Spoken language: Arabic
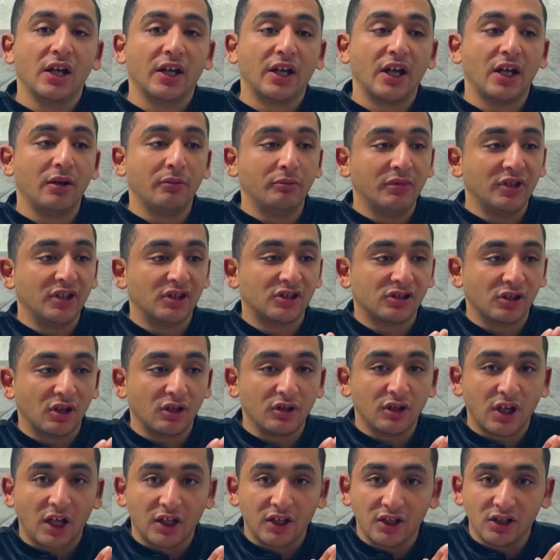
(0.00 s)
كان
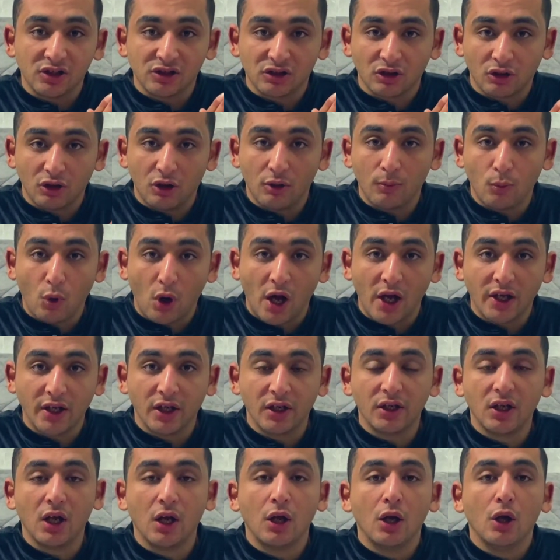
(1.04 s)
بيتصلى عليه صلاه
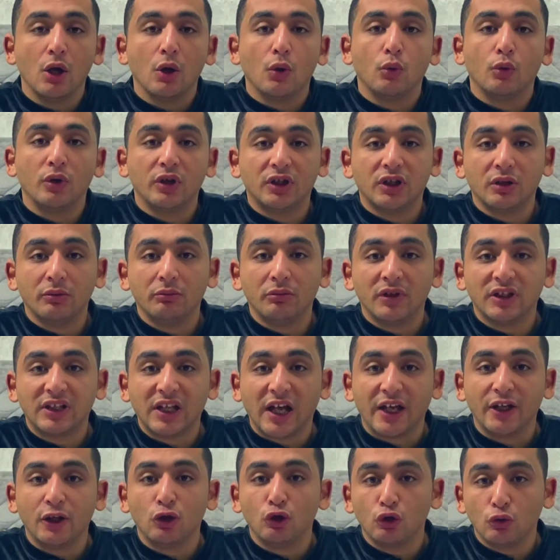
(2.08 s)
معينه ويتم
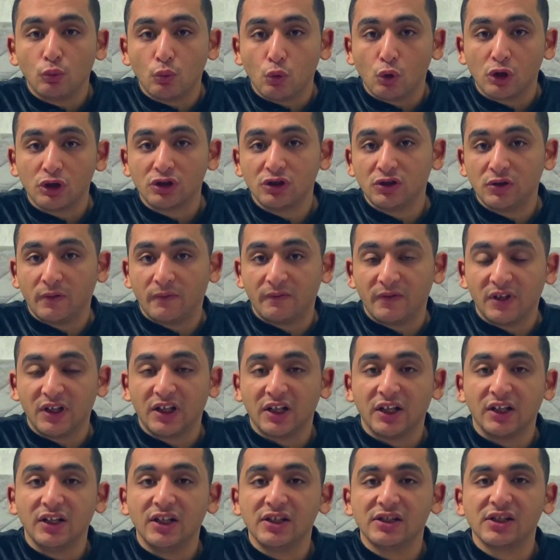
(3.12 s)
تعيينه موظف في
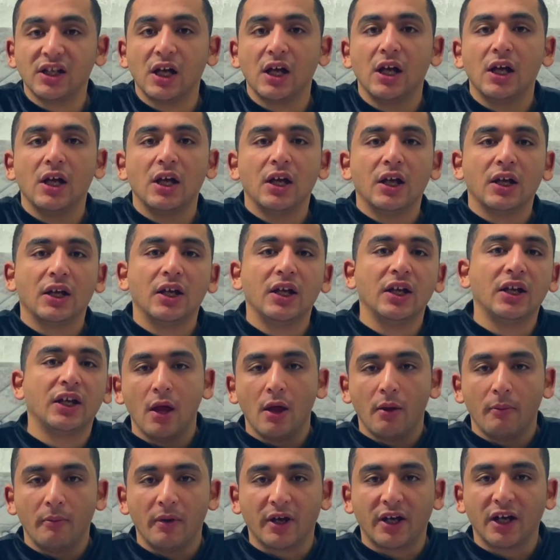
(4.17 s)
الكنيسه
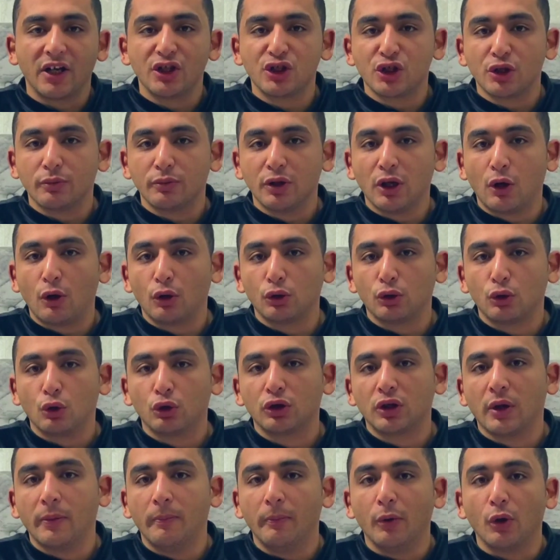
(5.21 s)
لكن ما كانش بياخد
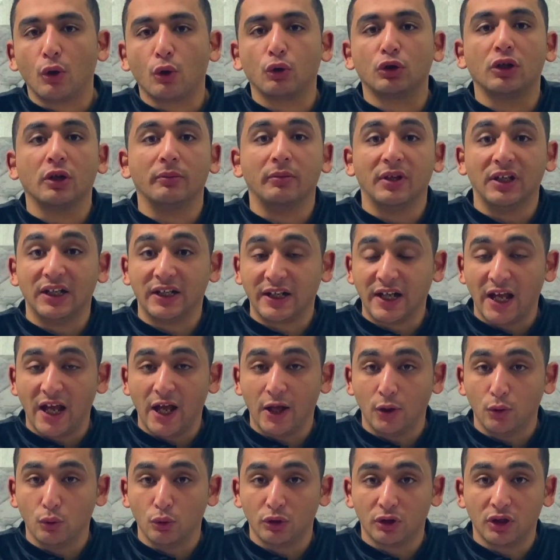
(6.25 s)
رتب من رتب
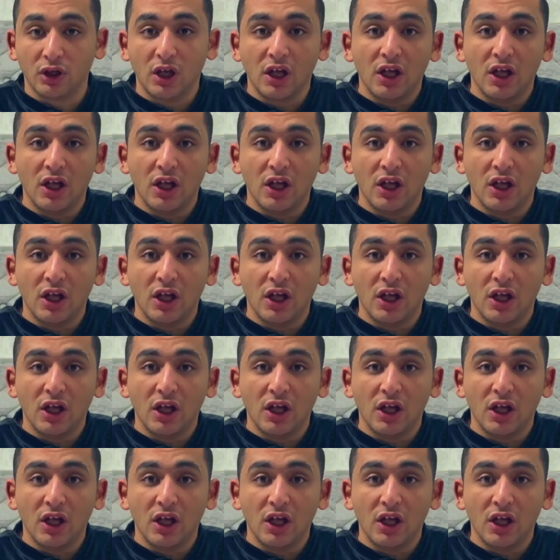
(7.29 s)
الكهنوت